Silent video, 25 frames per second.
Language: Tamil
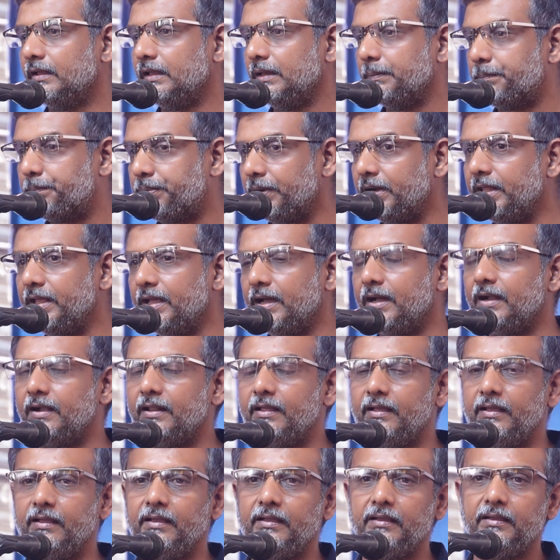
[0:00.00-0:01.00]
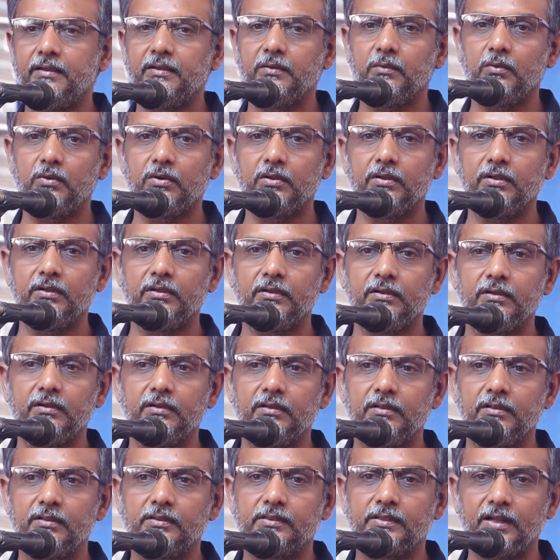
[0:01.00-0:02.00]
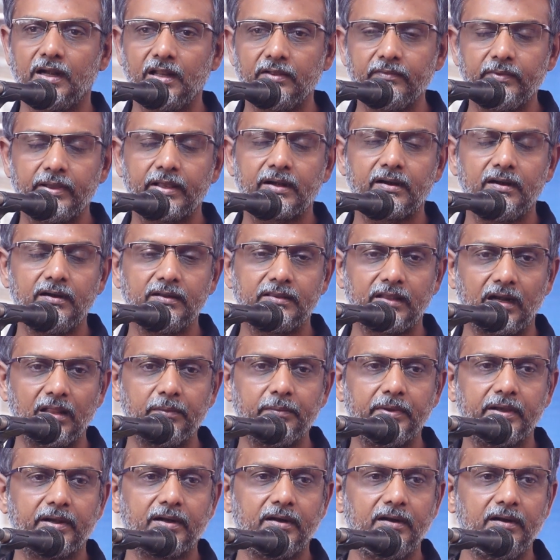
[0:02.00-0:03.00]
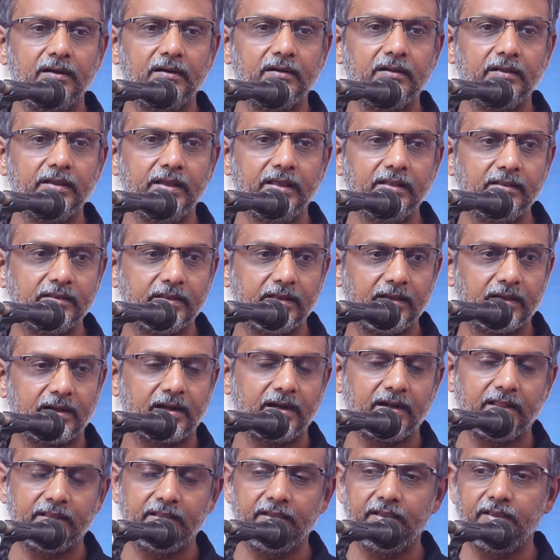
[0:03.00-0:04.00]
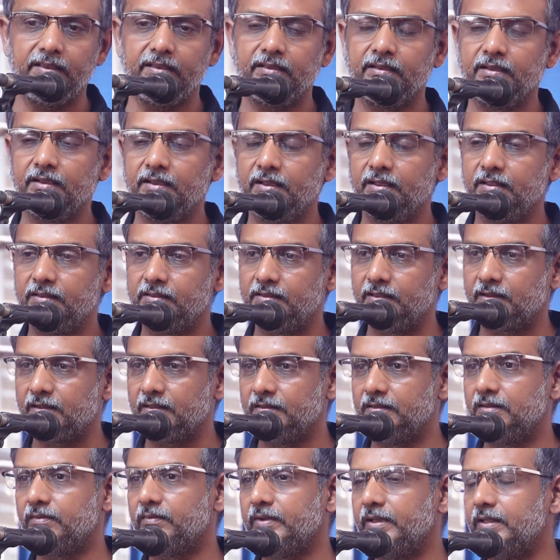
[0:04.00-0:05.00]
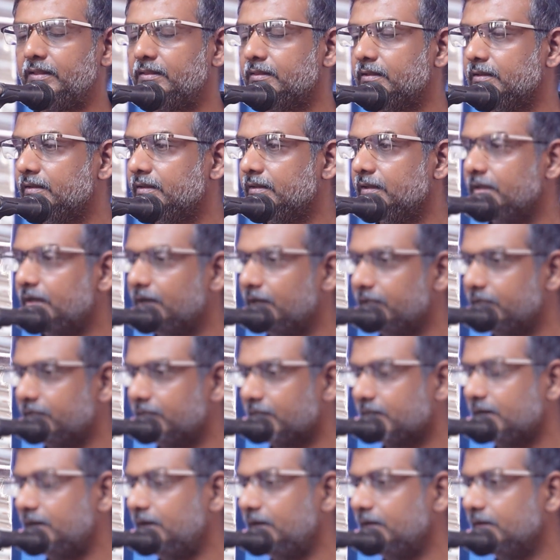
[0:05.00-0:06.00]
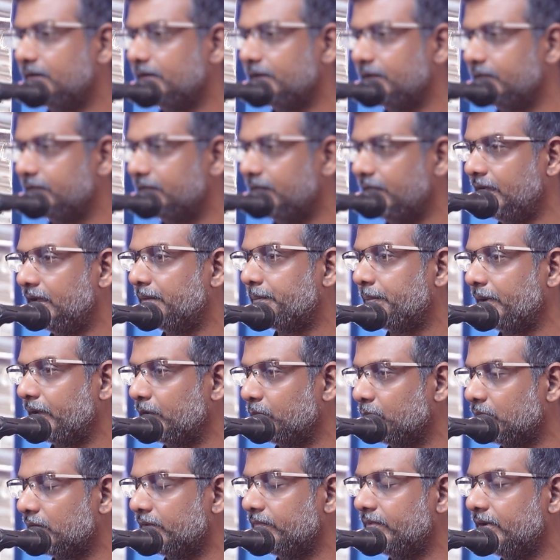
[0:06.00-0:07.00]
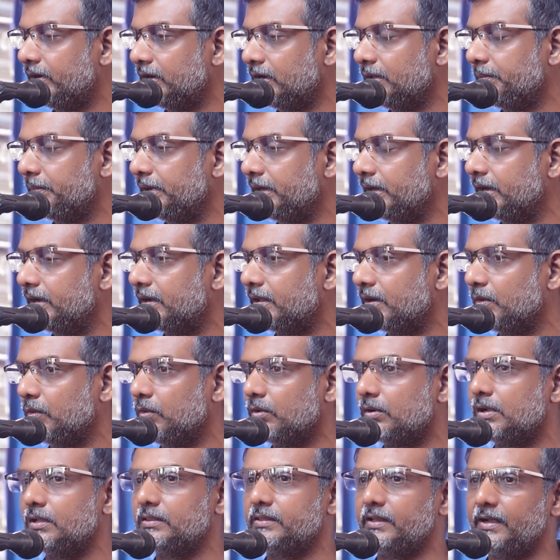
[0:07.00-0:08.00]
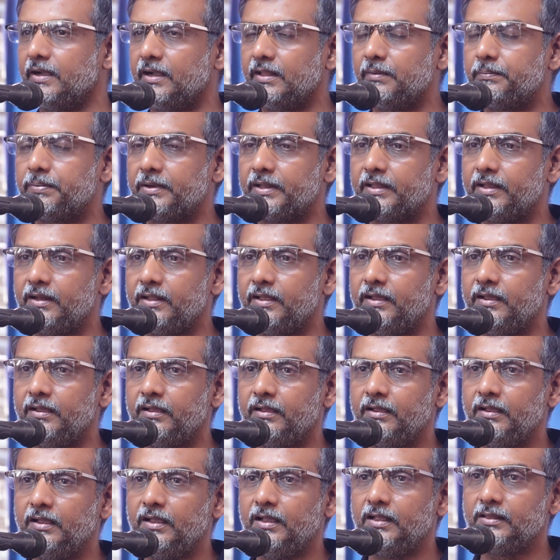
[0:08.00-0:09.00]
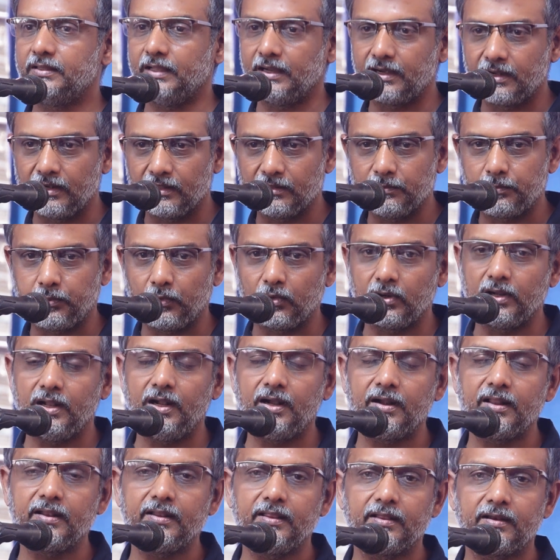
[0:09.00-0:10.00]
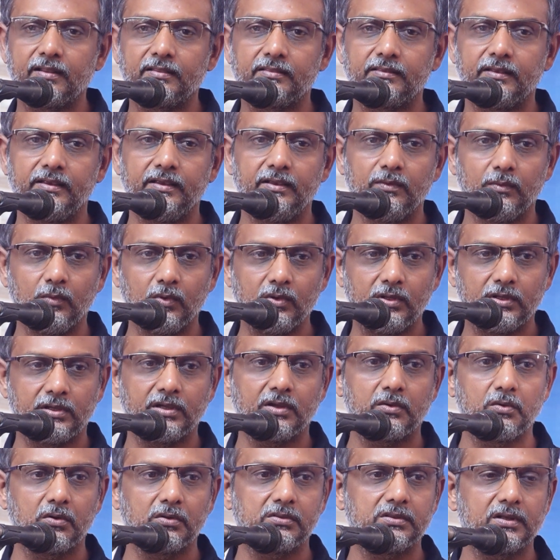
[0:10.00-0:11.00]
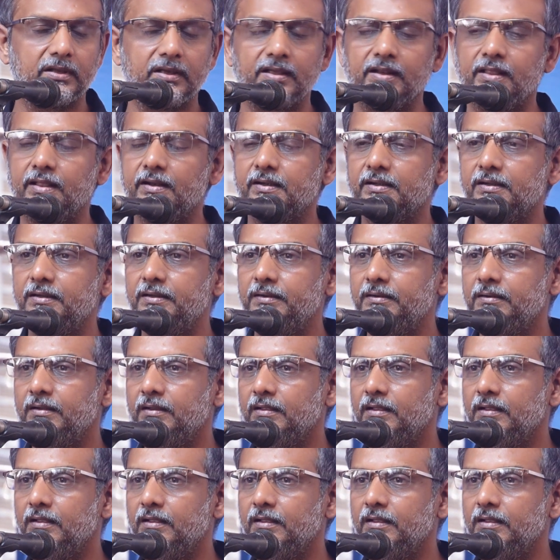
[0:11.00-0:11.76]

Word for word: இப்படியான ஒரு தலைவர்கள் தலைமைகள் இந்த கடையை திறந்து வைத்து இளைஞர்கள் இதில் பயனுற வேண்டும் என்கின்ற நோக்கத்தின் அடிப்படையிலே தங்களது பொன்னான நேரத்தை ஒதுக்கி கொடுத்திருக்கிறார்கள்